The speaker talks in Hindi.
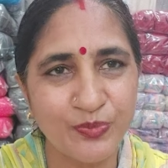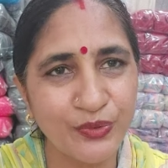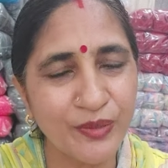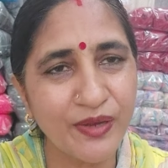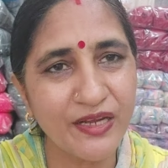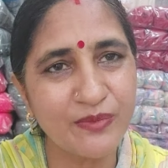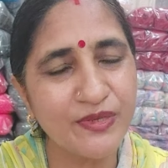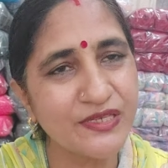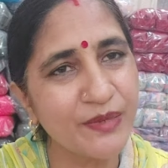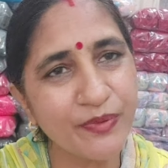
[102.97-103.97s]
पूरे भारत
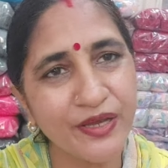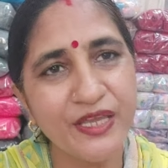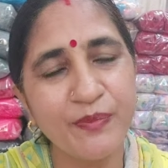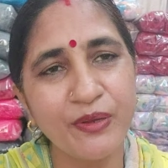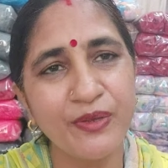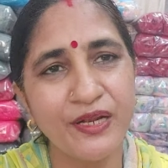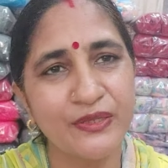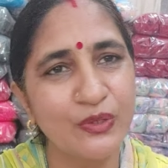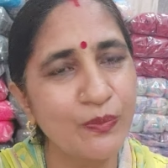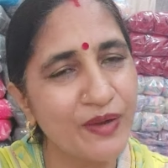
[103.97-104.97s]
में चाहे आप कहीं पर भी
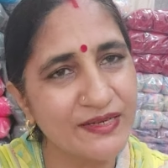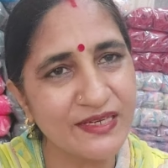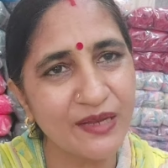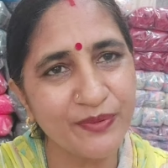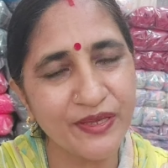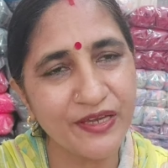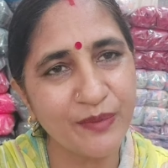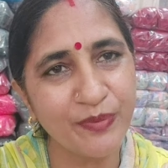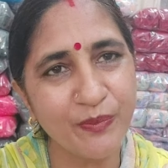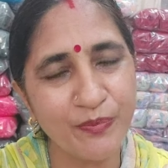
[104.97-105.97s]
रहते हो पार्सल आपके
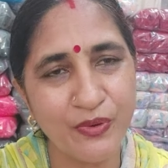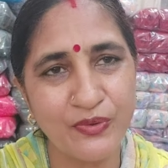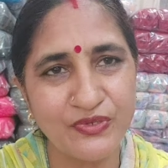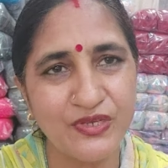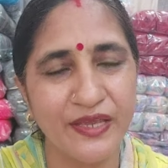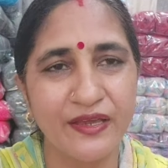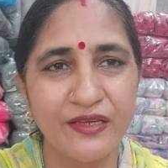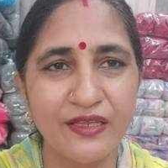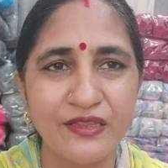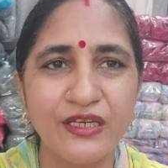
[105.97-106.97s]
घर पर पहुंच जाएगा
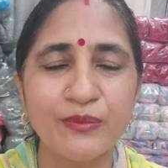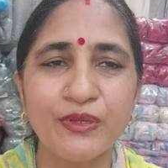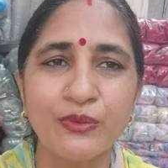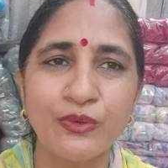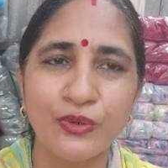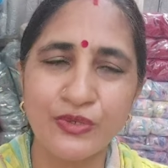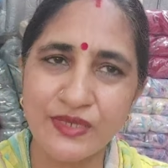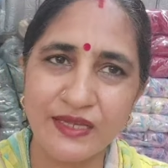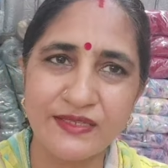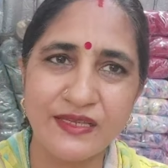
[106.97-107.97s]
कितनी भी दूर हो
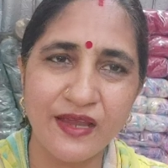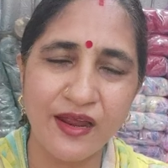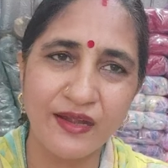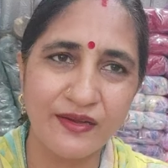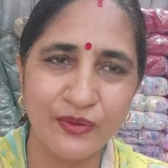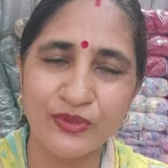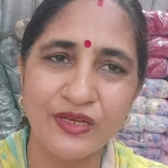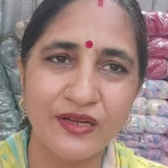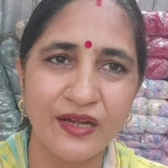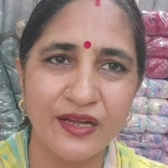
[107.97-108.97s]
सात से आठ नौ
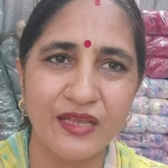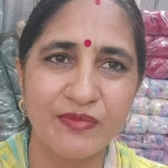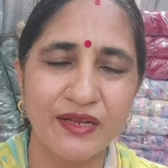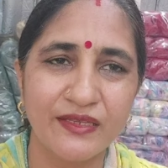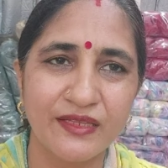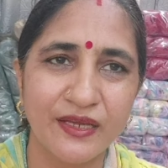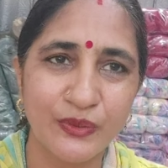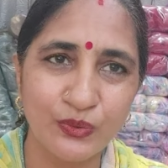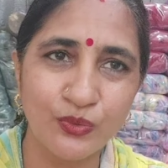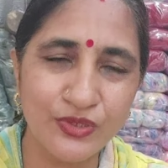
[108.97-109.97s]
दिन का टाइम लगता है
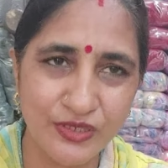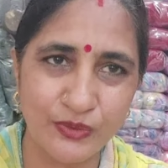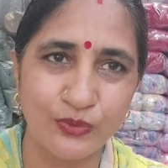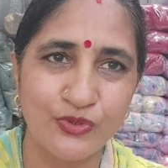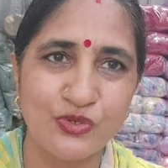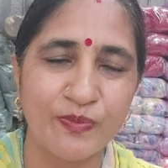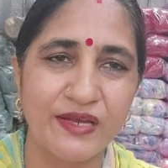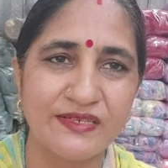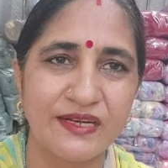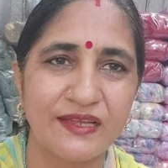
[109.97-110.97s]
दूर से दूर जो
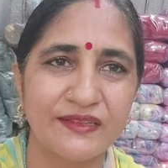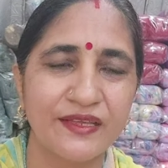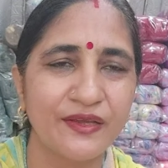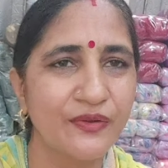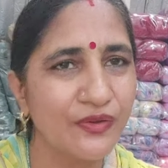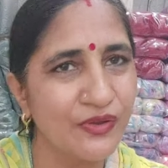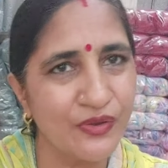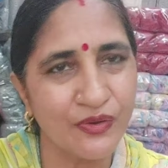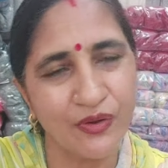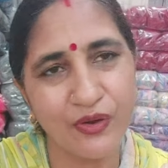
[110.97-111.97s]
पार्सल आते हैं
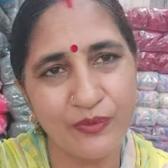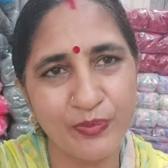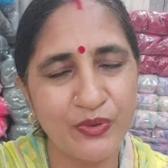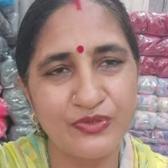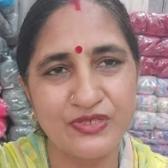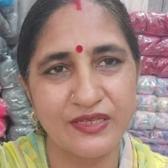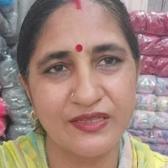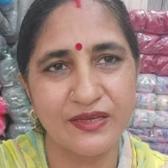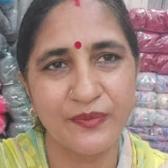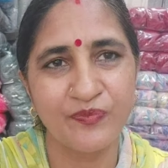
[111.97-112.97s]
और पहुंच
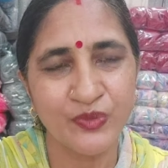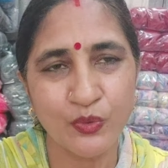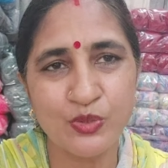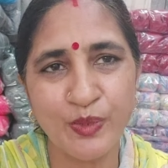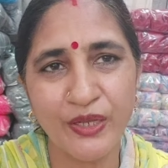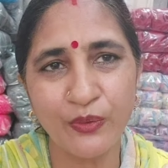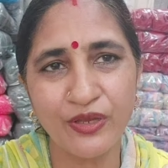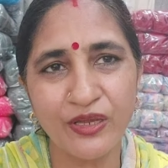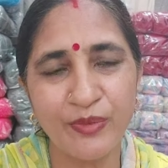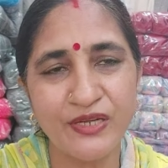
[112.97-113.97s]
जाता है कुछ बहनों
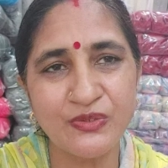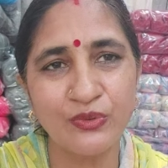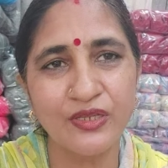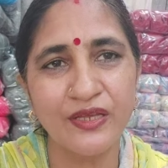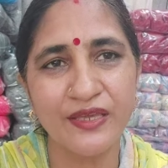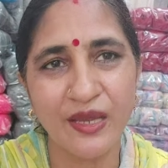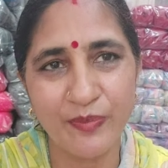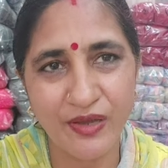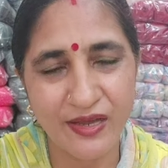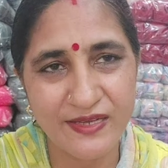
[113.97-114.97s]
के कमेंट्स होते हैं कि
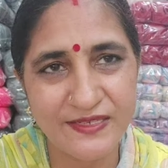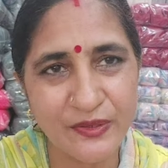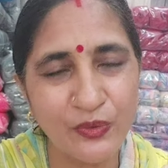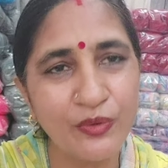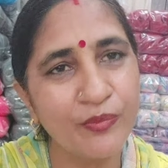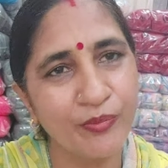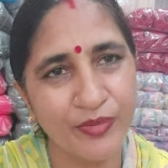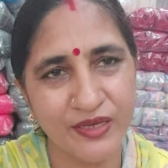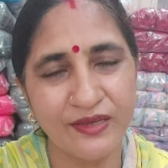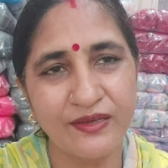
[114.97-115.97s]
आप कहाँ से हो
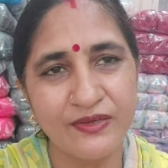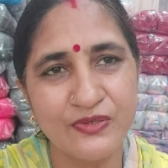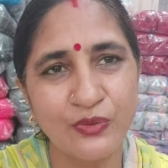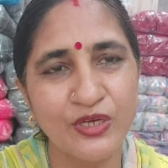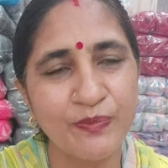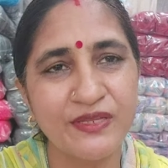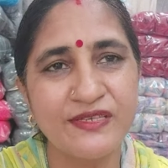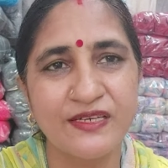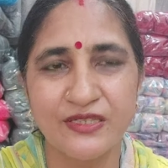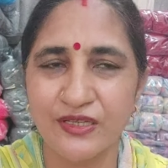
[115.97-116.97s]
मैं सोनीपत
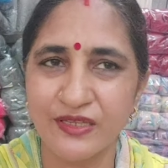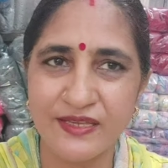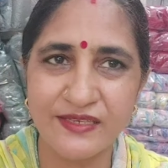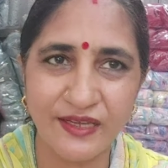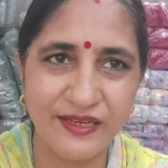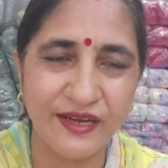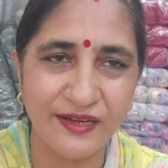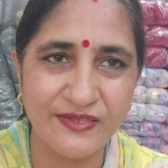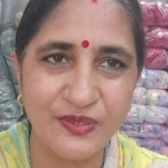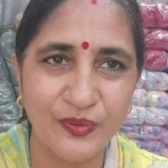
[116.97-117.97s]
सेक्टर तेईस
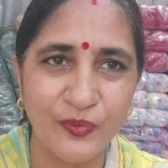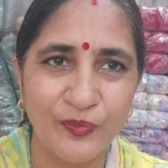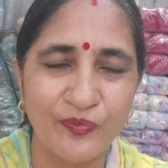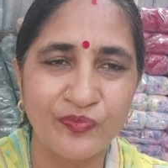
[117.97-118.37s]
हरियाणा से हूँ